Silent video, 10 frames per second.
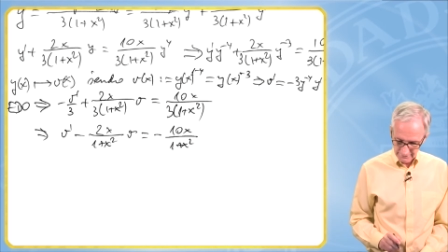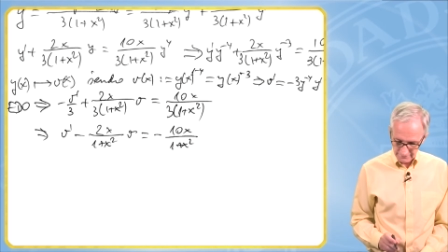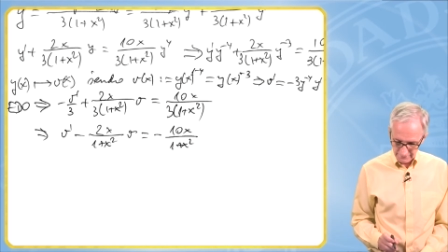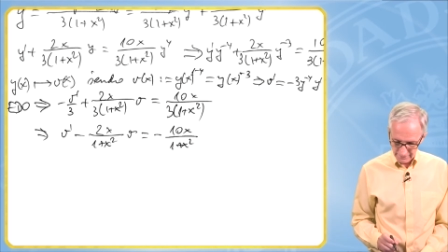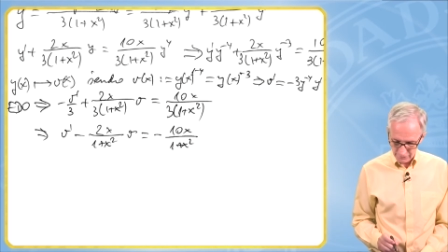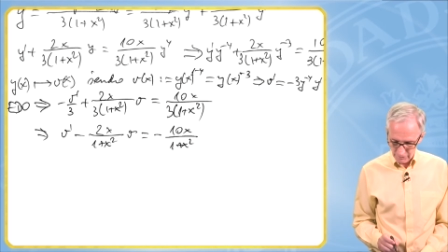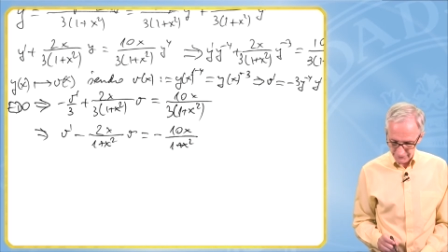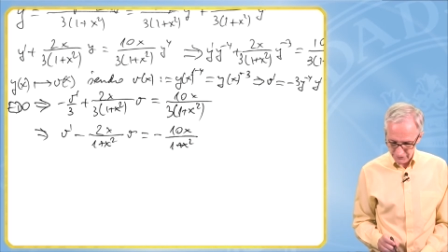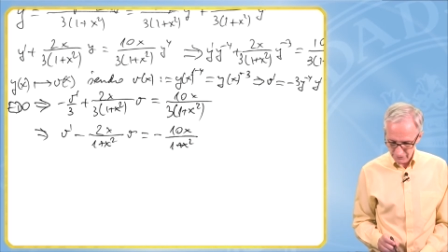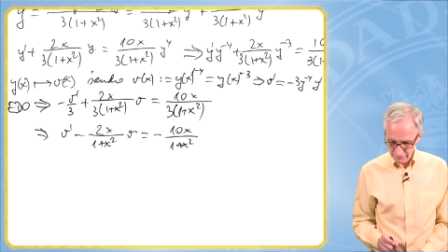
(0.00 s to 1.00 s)
La
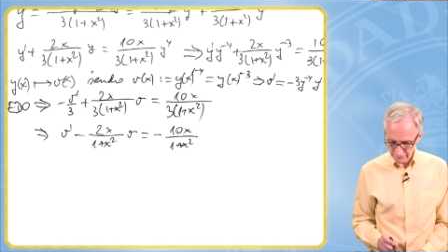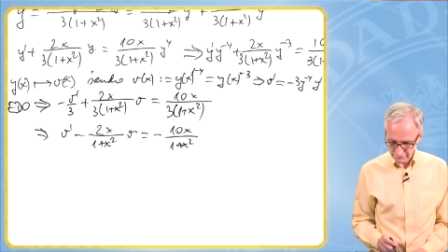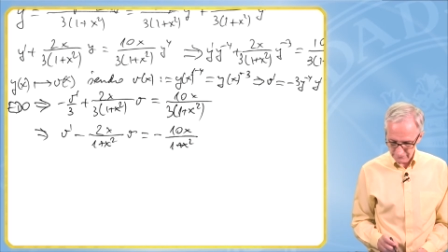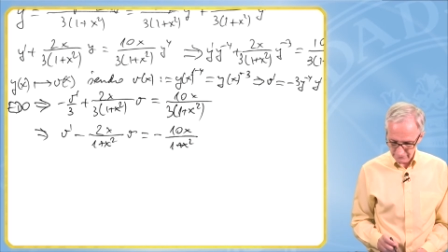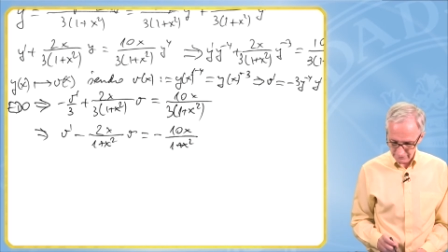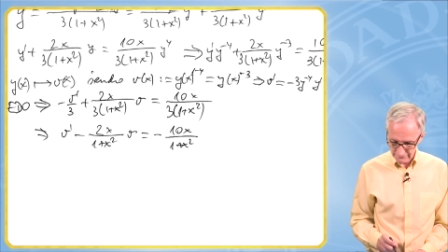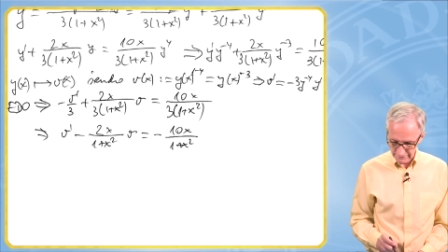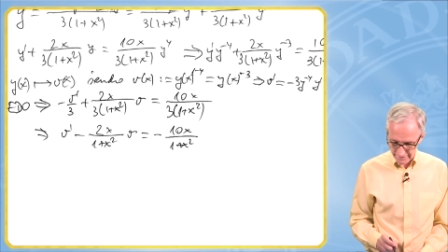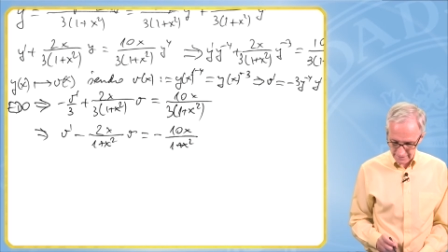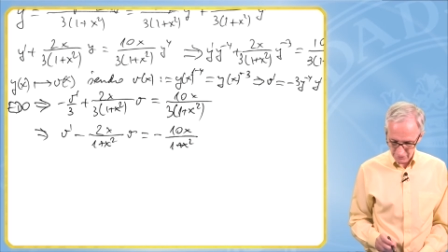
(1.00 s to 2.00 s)
ecuación
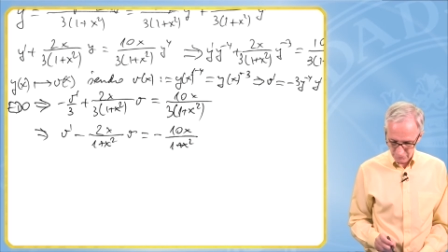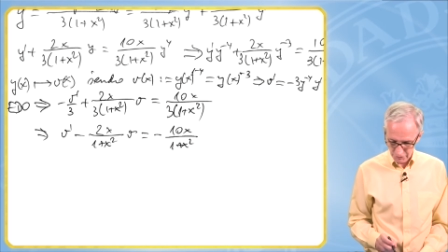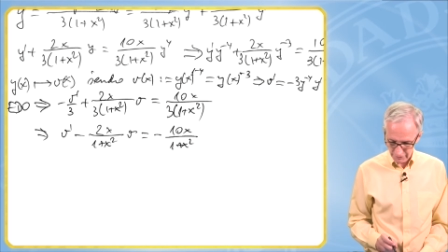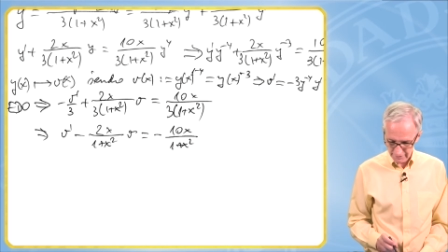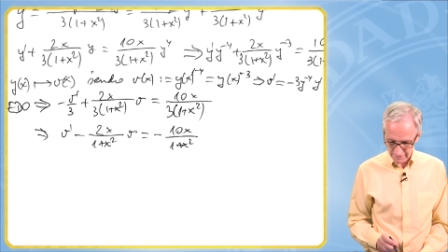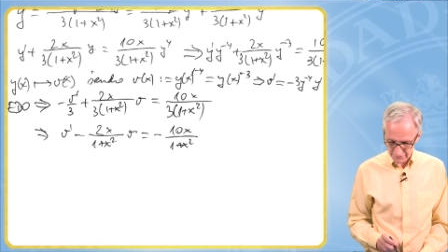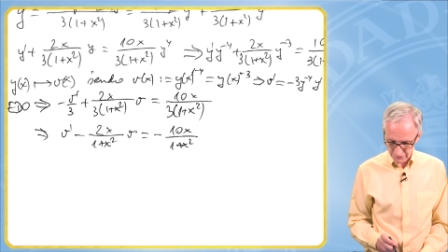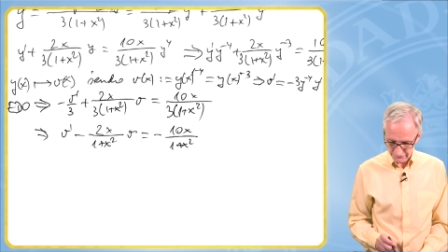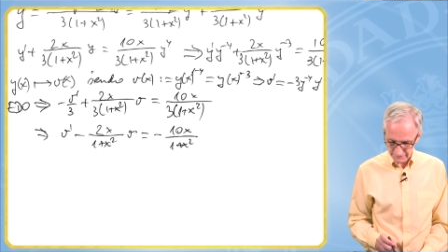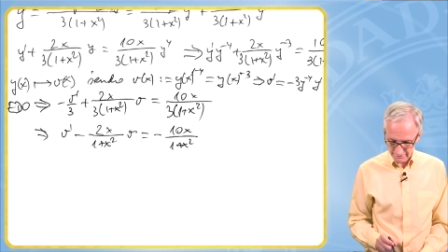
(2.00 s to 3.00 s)
lineal homogénea
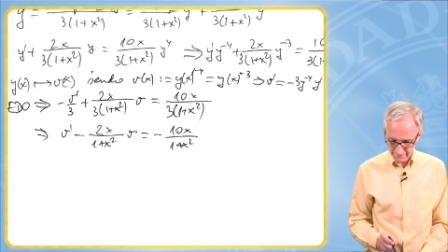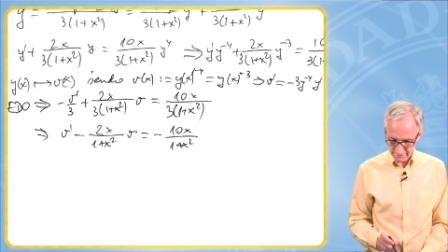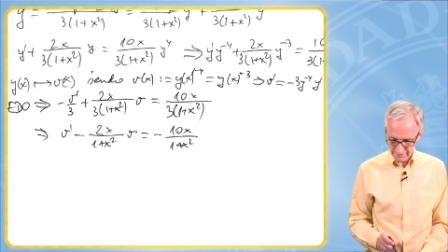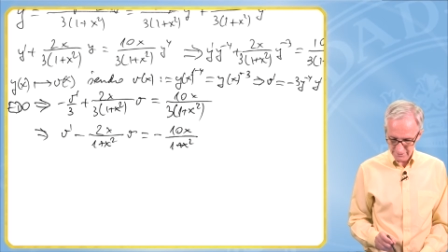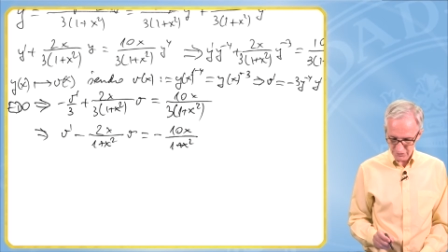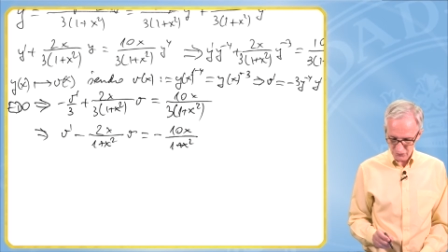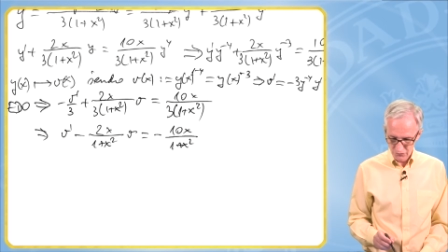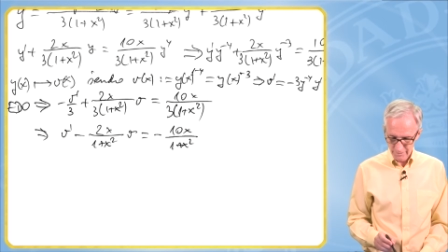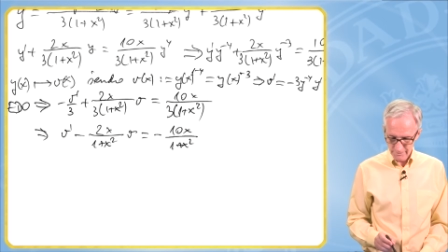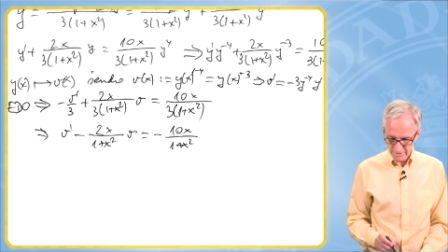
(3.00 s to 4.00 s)
asociada es
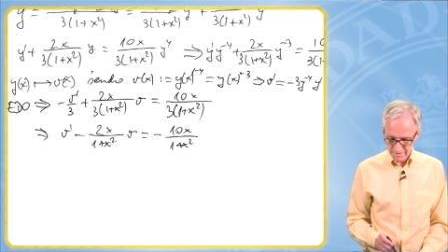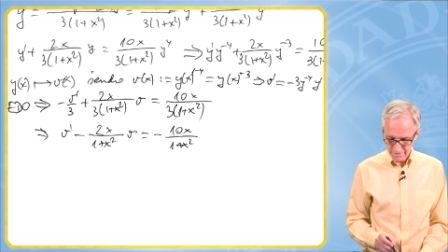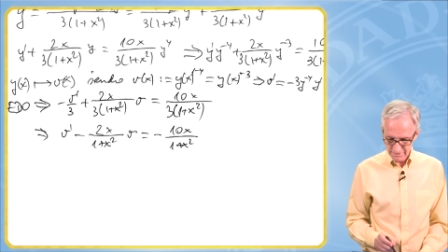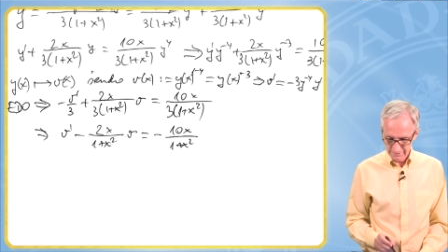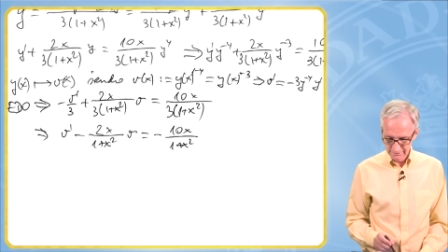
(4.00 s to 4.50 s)
v'